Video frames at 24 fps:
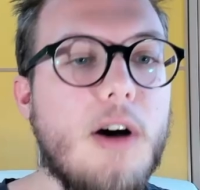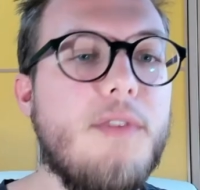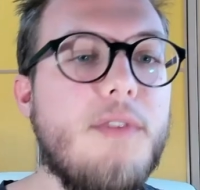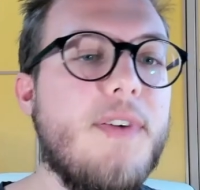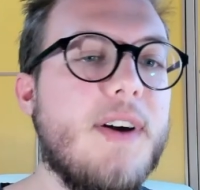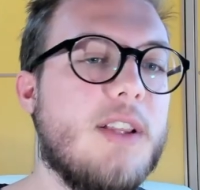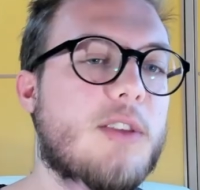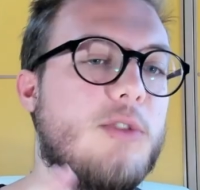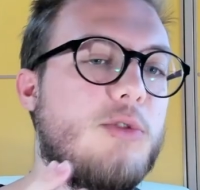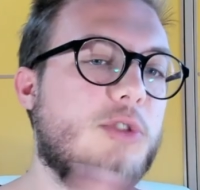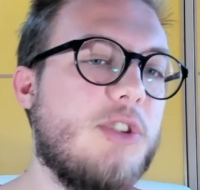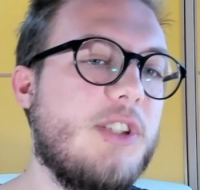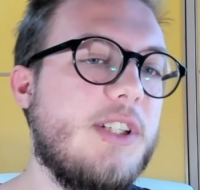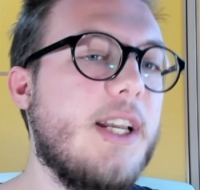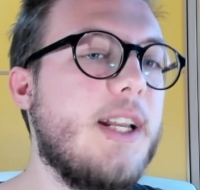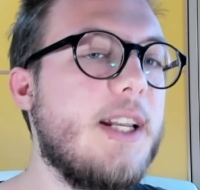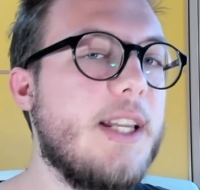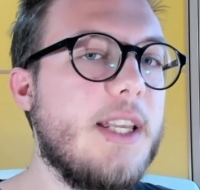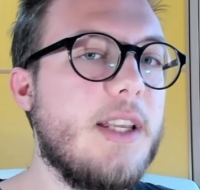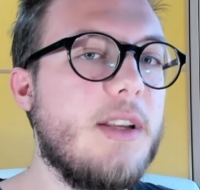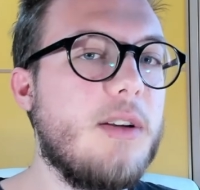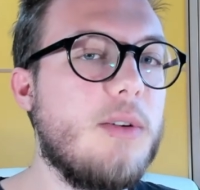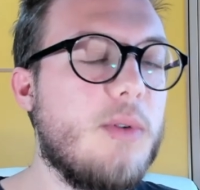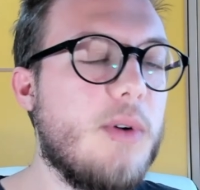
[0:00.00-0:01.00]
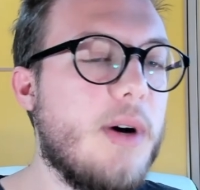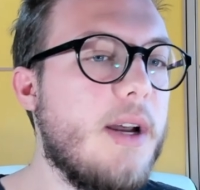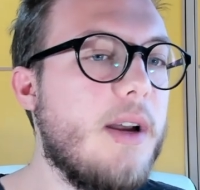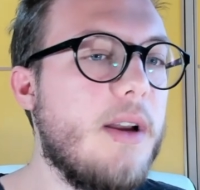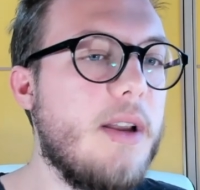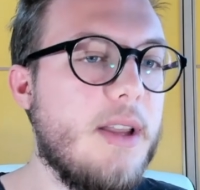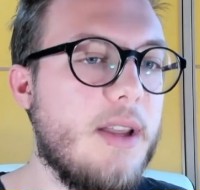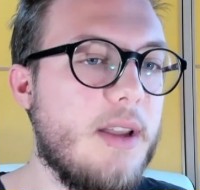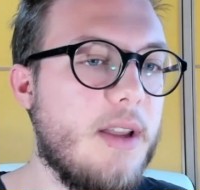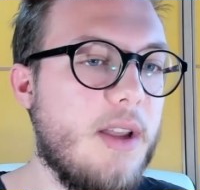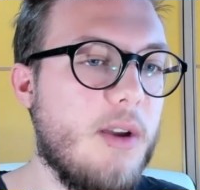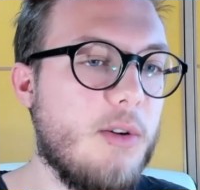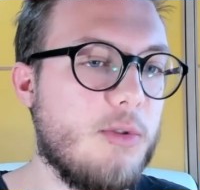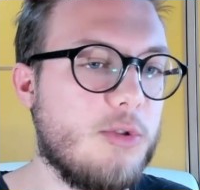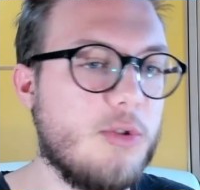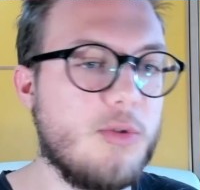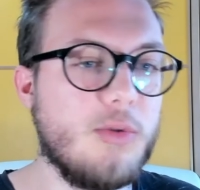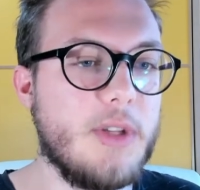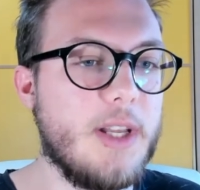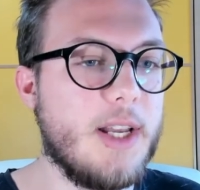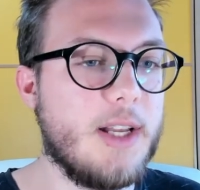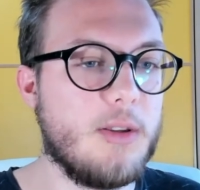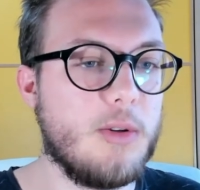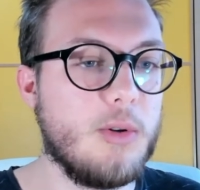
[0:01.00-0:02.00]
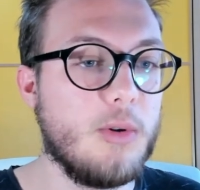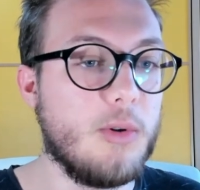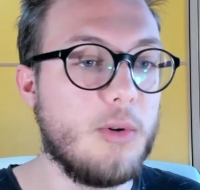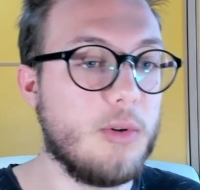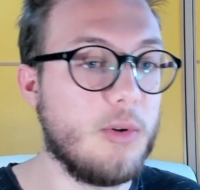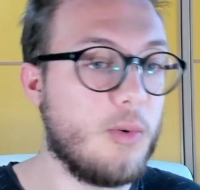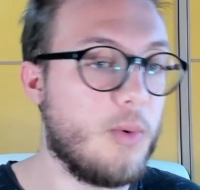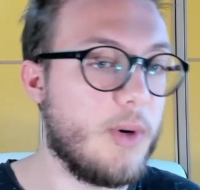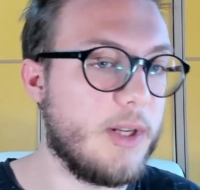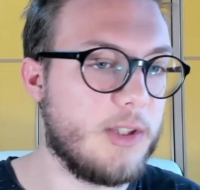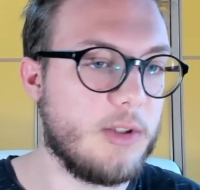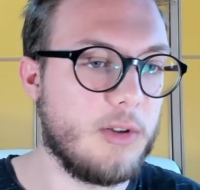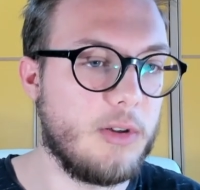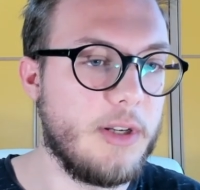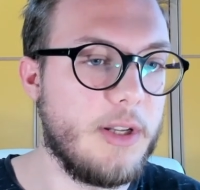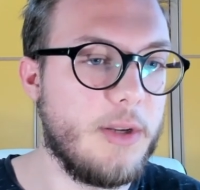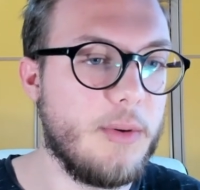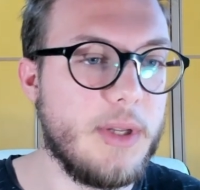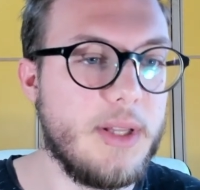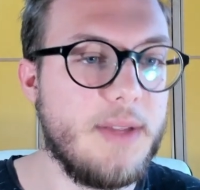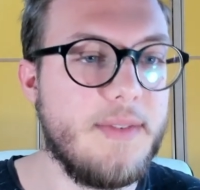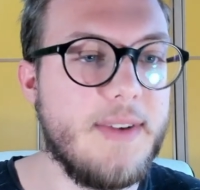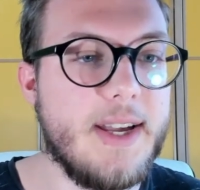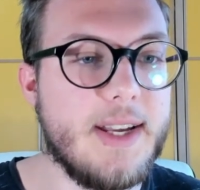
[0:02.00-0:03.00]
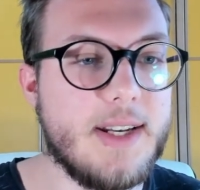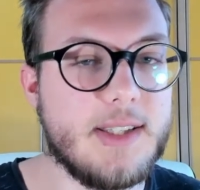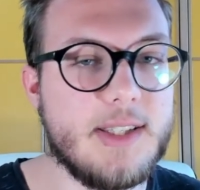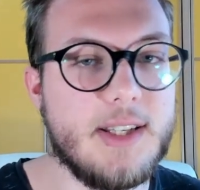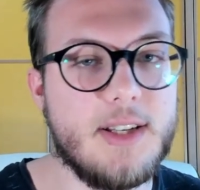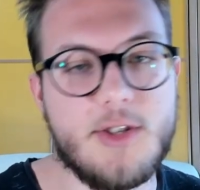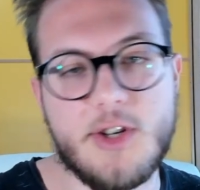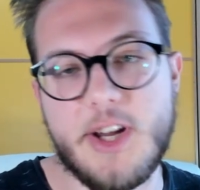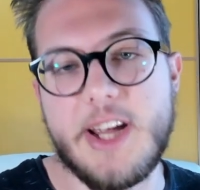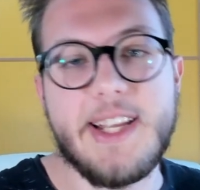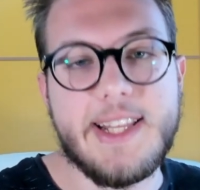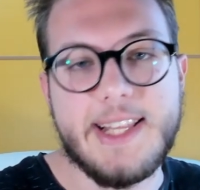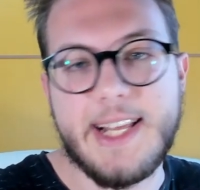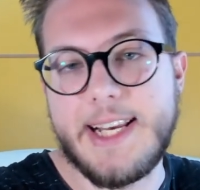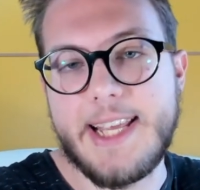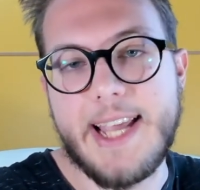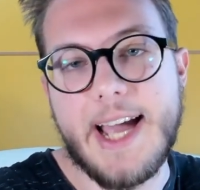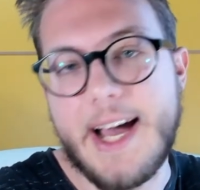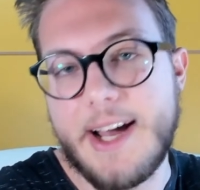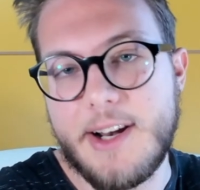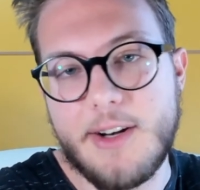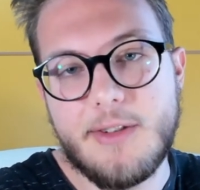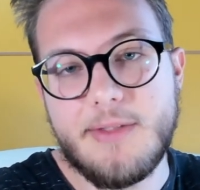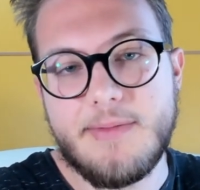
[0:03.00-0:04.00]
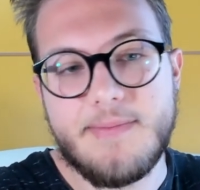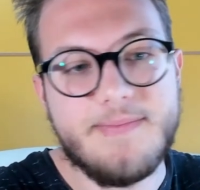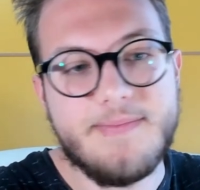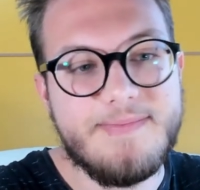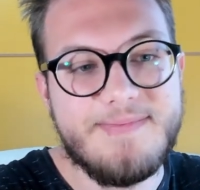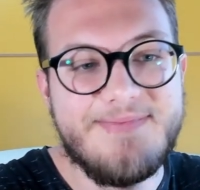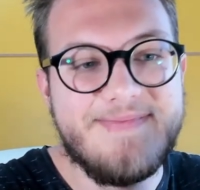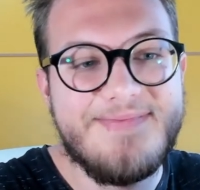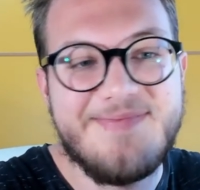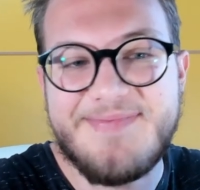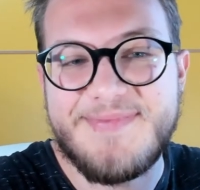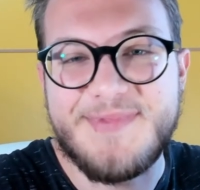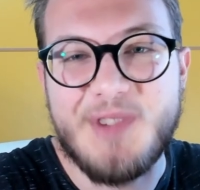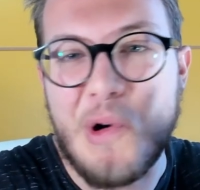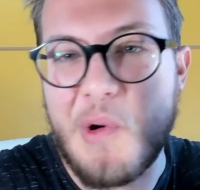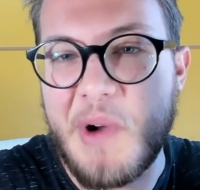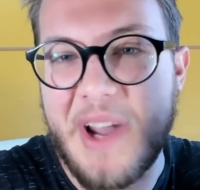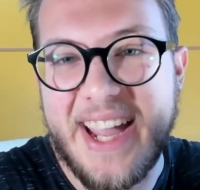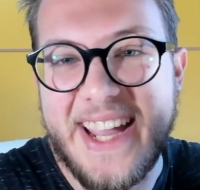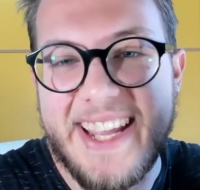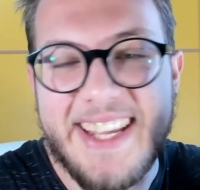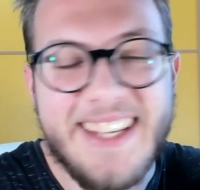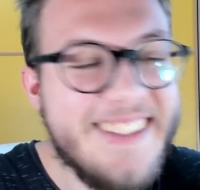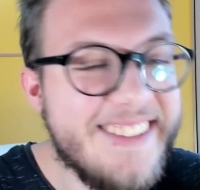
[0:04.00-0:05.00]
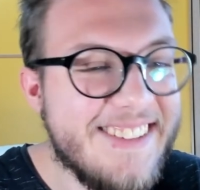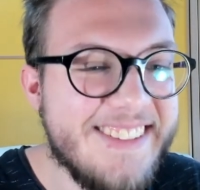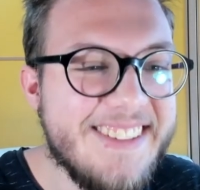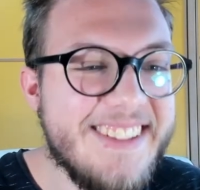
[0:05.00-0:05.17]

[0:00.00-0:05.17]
Ho fatto sia lingue e ho studiato quattro lingue diverse, cioè italiano, ok,